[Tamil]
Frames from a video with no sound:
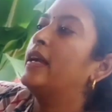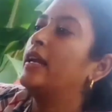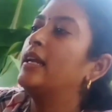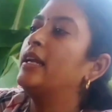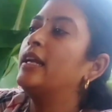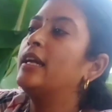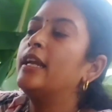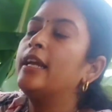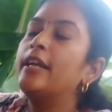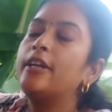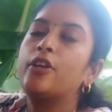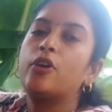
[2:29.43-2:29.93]

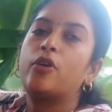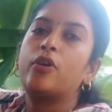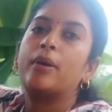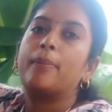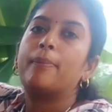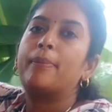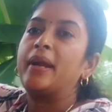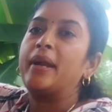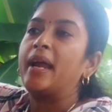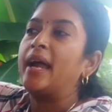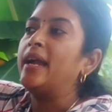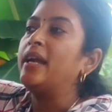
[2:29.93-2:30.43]
ரிங்
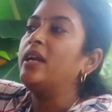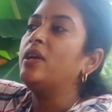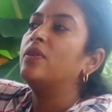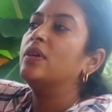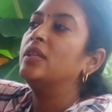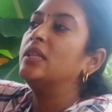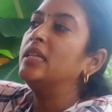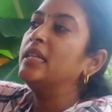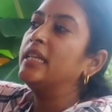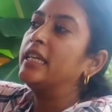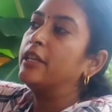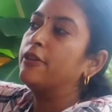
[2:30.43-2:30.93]
லைட்டோட பிராண்ட்
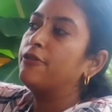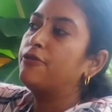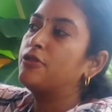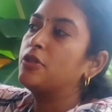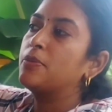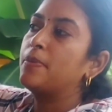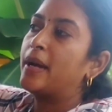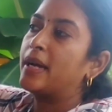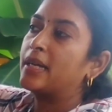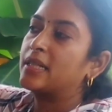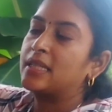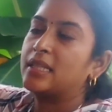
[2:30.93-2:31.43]
வந்து
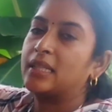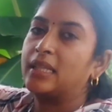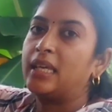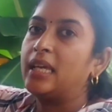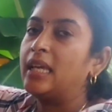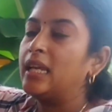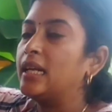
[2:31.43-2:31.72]
கிஃப்ட் மேக்ஸ்